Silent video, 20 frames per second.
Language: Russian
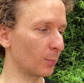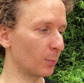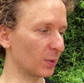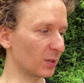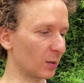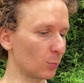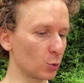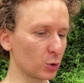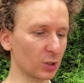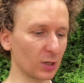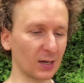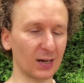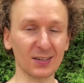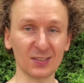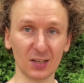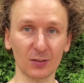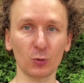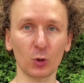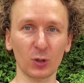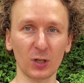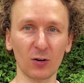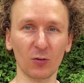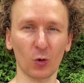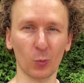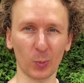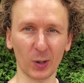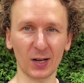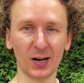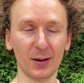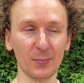Потому что основной навык
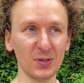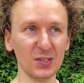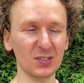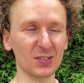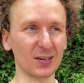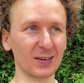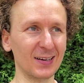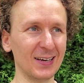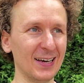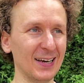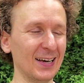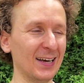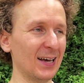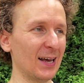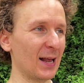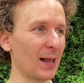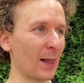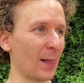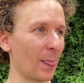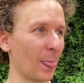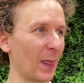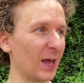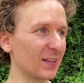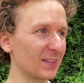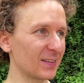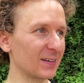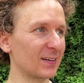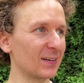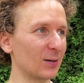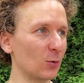программиста –
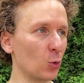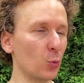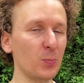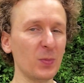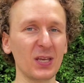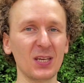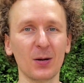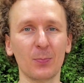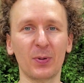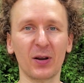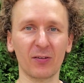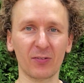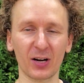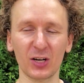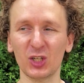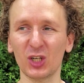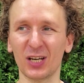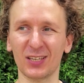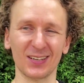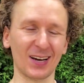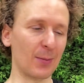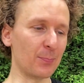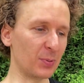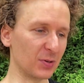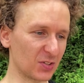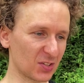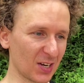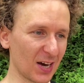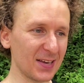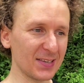это умение превращать
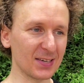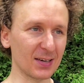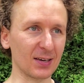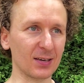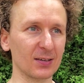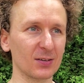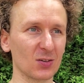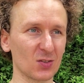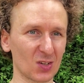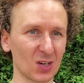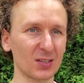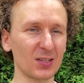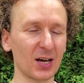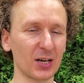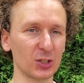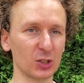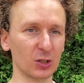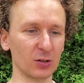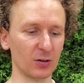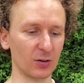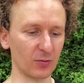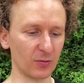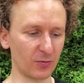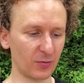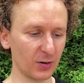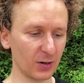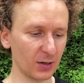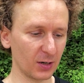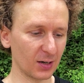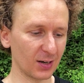описание задачи
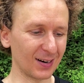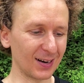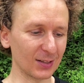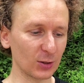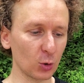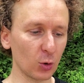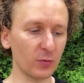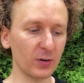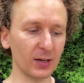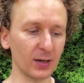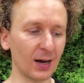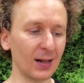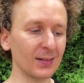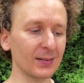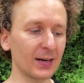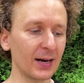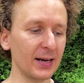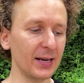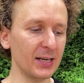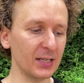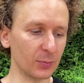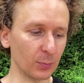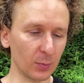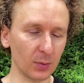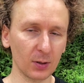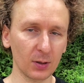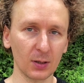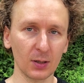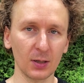в готовый алгоритм